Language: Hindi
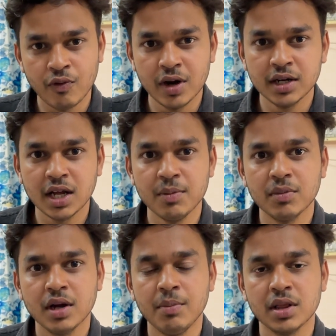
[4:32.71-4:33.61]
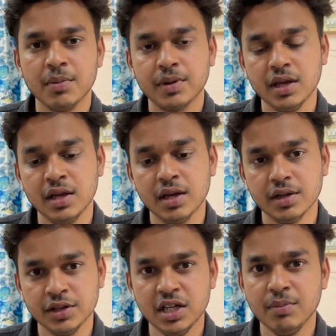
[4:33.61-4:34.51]
वन टाइम का मतलब कि
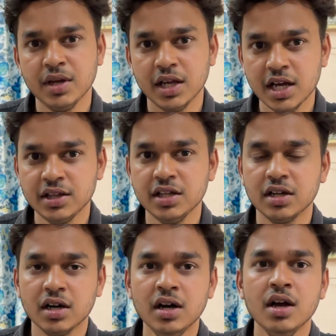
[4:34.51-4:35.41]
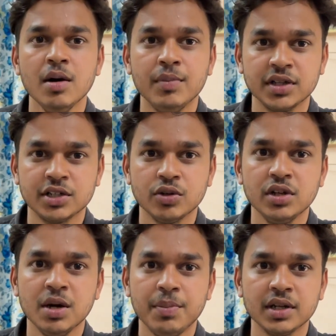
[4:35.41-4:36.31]
दिन में एक दिन का पंद्रह सौ
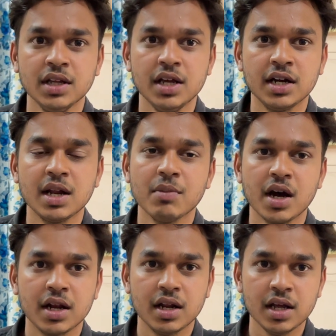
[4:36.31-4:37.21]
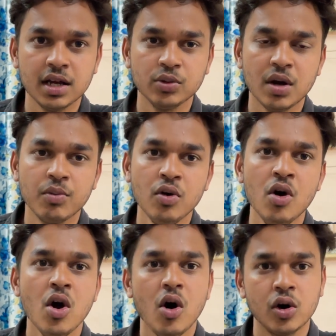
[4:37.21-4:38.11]
देना पड़ता है एक टाइम खाना रहेगा तो आपको
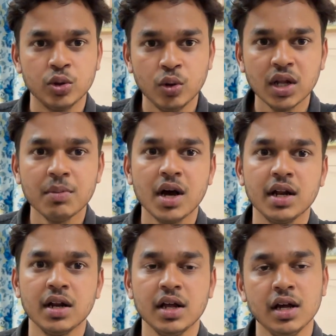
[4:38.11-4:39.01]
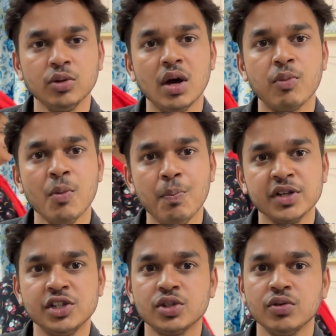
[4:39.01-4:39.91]
और दो टाइम खाना रहेगा तो आपको
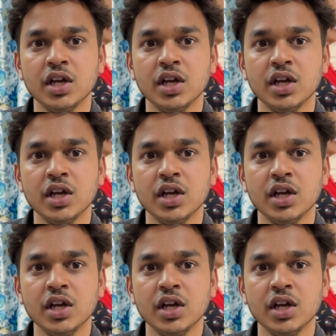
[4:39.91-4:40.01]
पच्चीस सौ